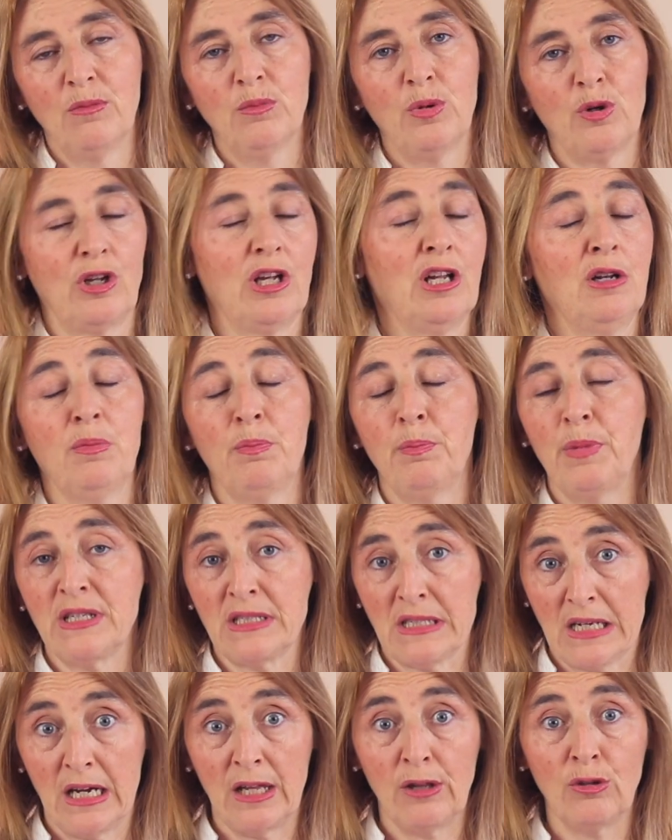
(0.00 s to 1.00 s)
Porque el
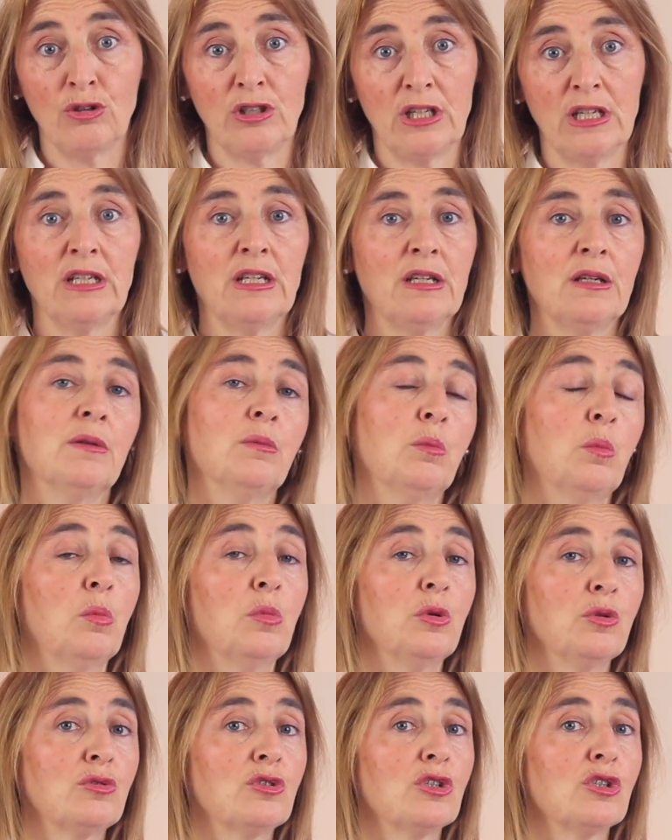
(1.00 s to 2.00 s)
pescado tiene
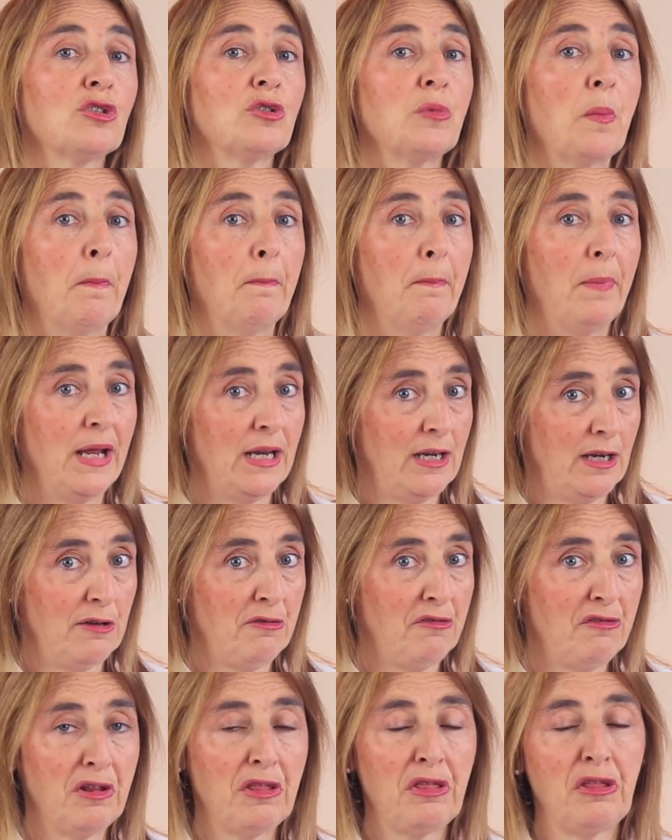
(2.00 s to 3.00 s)
muchos
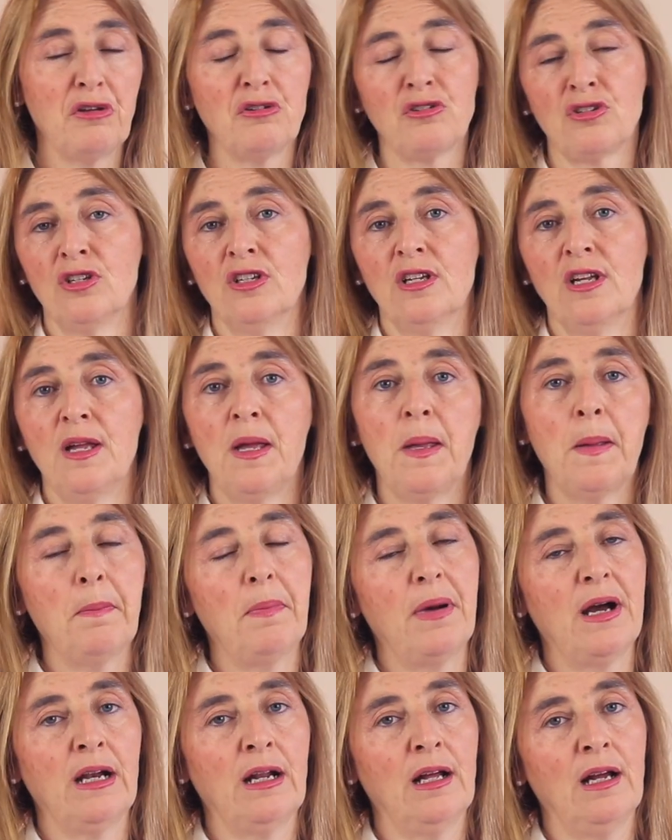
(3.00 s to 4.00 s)
beneficios
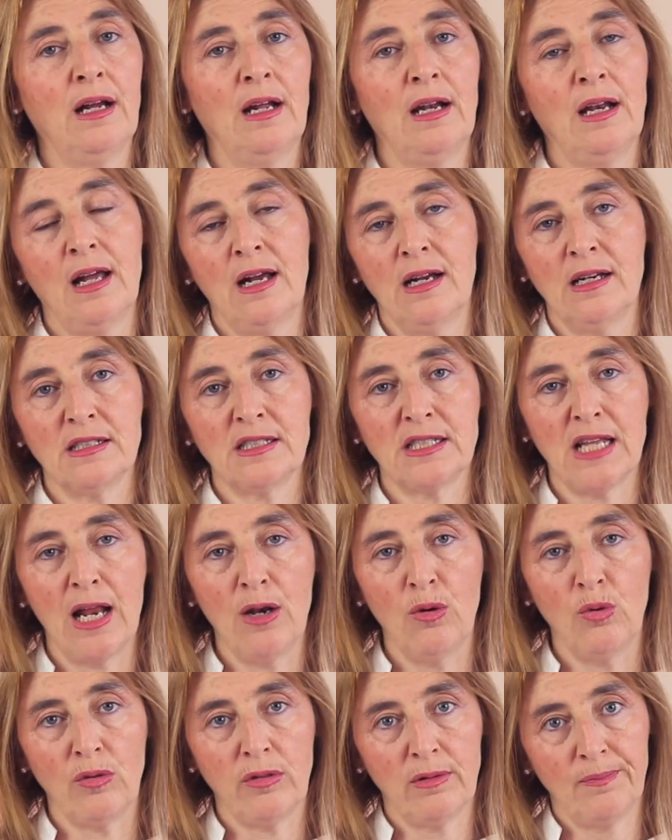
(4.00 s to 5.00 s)
para la
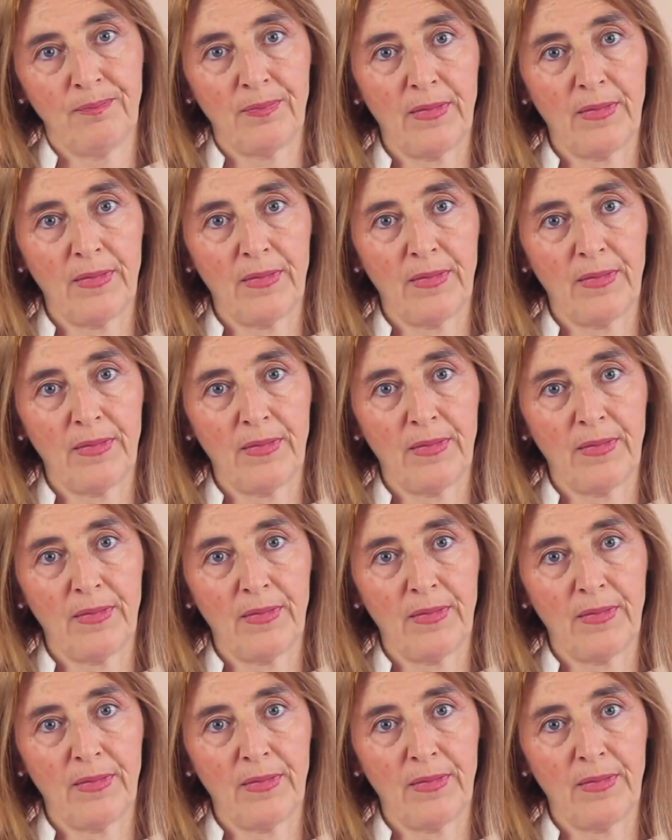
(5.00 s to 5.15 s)
salud,